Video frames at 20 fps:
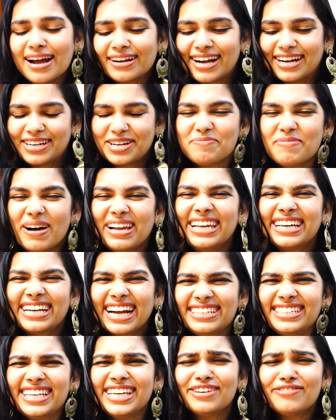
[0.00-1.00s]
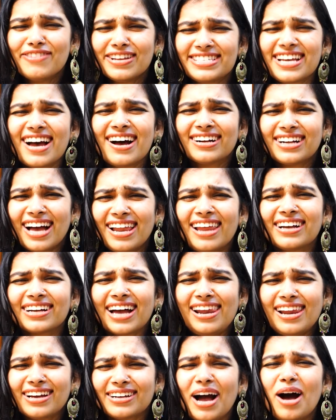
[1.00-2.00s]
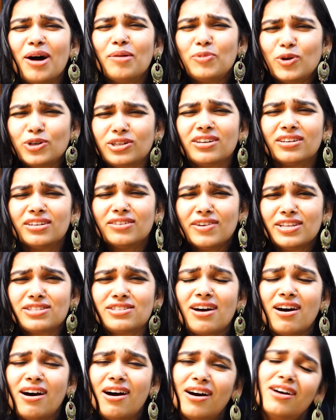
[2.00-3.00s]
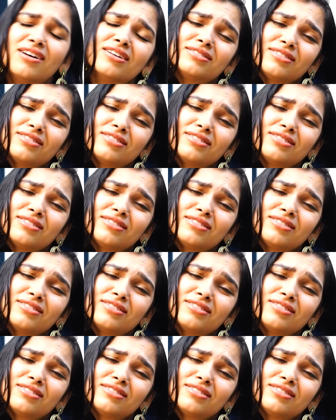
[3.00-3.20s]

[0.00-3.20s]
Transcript: கட்டு மல்லி கட்டி வச்சான் கல்ல கல்லக்கா பொட்டு வச்சான்